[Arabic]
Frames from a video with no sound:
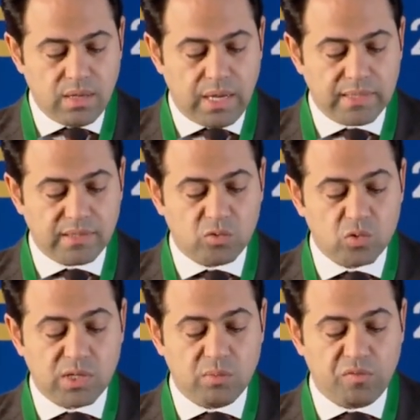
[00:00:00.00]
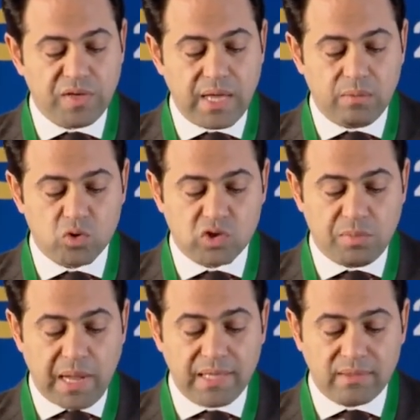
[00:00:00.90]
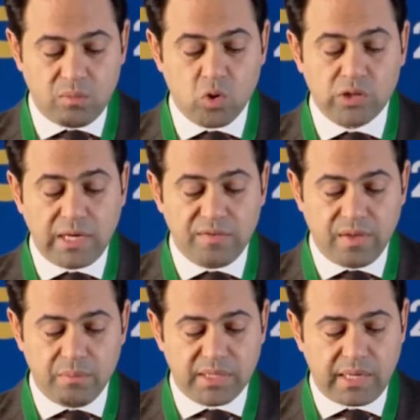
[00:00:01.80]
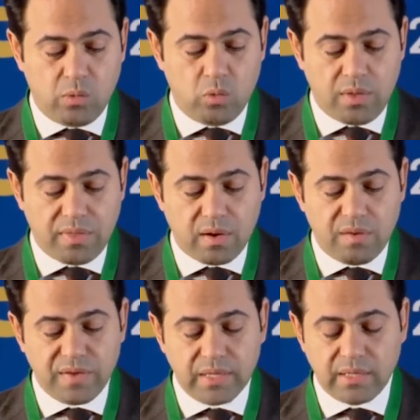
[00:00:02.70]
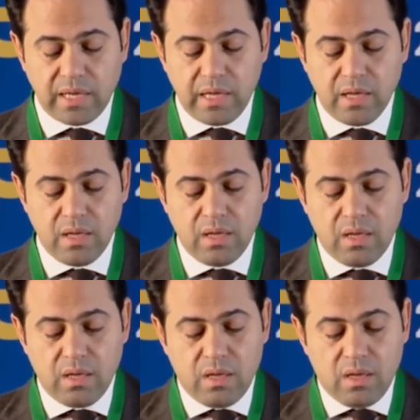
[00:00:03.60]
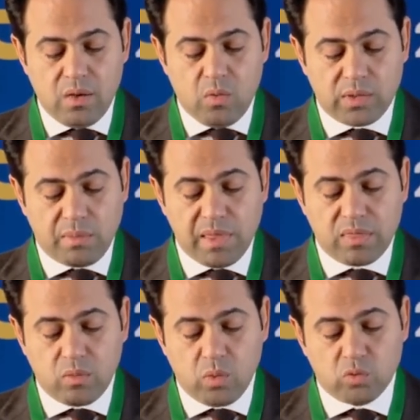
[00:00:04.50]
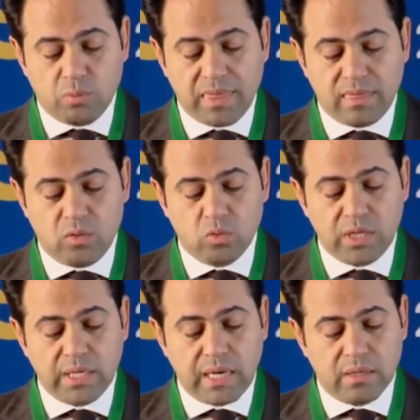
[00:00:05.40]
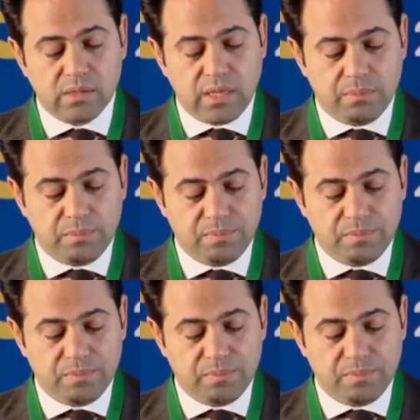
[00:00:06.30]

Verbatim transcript: التي تسهم فيها المجتمعات المختلفة بتنوع ثقافاتها وتمثل تلك القيم